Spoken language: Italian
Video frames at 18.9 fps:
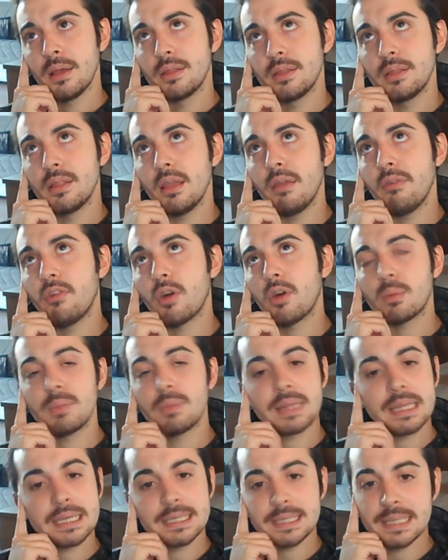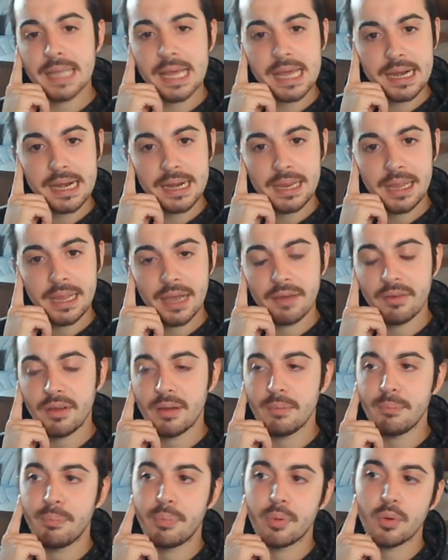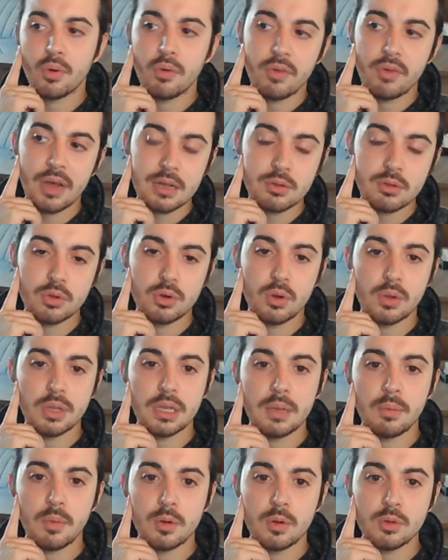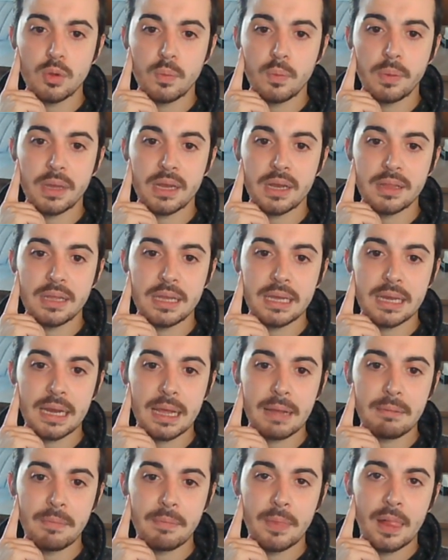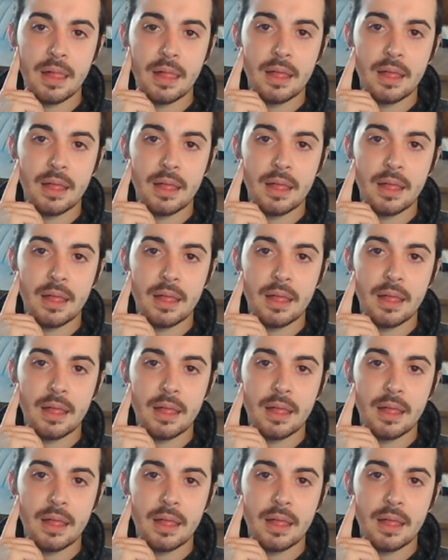nei format esterni avevamo provato in ogni modo per dire